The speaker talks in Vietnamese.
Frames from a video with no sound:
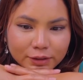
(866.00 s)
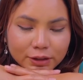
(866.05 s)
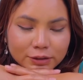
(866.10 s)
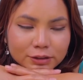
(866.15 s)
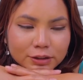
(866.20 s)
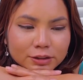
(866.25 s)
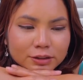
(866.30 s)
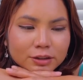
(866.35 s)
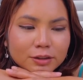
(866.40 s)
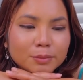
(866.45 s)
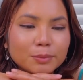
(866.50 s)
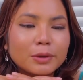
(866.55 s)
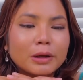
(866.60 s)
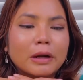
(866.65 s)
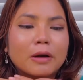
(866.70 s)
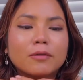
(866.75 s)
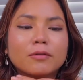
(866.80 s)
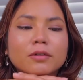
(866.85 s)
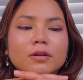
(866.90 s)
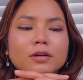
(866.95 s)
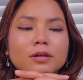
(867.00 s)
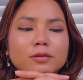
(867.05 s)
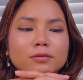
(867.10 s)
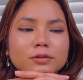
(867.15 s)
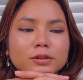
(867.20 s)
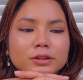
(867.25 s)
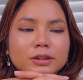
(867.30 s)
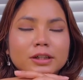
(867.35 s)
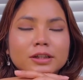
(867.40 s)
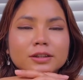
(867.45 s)
thật sự mình không có không
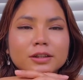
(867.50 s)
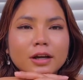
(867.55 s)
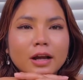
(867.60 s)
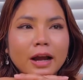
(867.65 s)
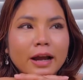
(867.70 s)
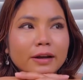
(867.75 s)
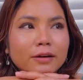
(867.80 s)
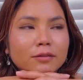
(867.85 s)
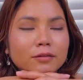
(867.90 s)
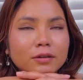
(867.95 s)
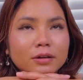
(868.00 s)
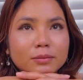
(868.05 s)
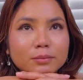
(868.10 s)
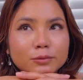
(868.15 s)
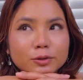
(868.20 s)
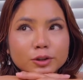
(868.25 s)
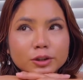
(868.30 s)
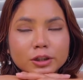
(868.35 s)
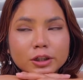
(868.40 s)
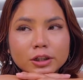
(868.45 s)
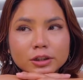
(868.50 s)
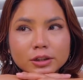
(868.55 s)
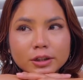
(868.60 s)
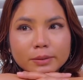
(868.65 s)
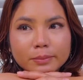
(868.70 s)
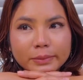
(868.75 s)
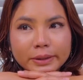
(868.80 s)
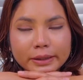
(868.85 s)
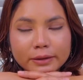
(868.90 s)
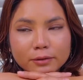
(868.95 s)
có nhớ tới ai luôn á mình nhớ
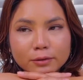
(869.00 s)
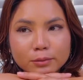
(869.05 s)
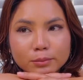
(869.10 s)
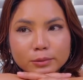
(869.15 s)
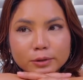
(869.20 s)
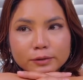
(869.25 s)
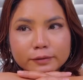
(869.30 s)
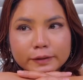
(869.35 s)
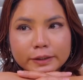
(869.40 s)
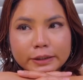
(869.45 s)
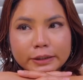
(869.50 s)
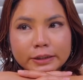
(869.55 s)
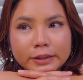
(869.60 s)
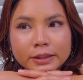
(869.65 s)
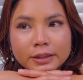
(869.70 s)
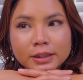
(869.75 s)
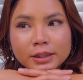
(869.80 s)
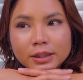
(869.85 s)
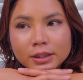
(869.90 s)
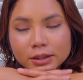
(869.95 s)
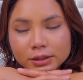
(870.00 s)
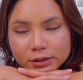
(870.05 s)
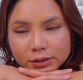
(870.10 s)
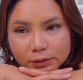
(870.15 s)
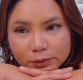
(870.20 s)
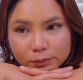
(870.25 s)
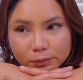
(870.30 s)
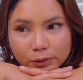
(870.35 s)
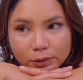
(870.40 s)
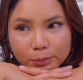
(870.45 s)
tới mẹ của mình vì
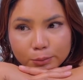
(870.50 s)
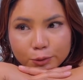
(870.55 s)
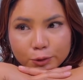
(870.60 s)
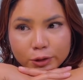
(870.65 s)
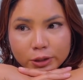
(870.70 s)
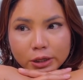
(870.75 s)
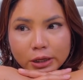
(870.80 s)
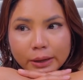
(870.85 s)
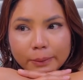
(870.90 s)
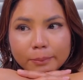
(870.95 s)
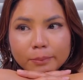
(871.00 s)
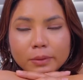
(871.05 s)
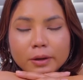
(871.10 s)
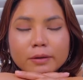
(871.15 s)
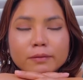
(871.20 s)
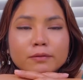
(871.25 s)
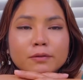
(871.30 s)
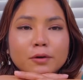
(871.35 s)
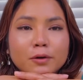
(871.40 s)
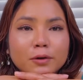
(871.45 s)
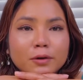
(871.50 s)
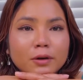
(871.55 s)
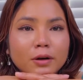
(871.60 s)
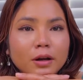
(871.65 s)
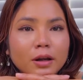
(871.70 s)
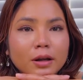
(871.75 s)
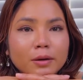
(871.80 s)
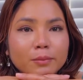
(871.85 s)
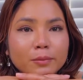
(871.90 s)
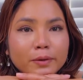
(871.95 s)
xong rồi mình cầm cái phone
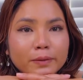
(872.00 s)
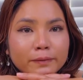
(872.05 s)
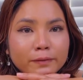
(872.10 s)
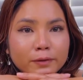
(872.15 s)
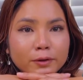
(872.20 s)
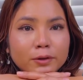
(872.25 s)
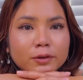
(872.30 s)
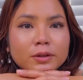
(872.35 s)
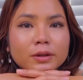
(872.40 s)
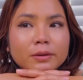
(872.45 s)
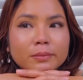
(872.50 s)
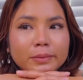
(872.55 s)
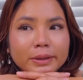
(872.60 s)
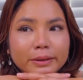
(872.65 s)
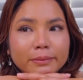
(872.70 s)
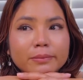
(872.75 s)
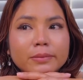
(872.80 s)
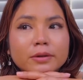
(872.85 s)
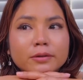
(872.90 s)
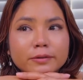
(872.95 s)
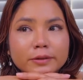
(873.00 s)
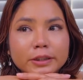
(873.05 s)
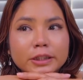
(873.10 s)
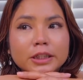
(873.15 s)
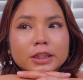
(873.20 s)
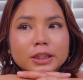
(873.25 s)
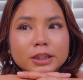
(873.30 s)
lên mình phone cho mẹ mình bị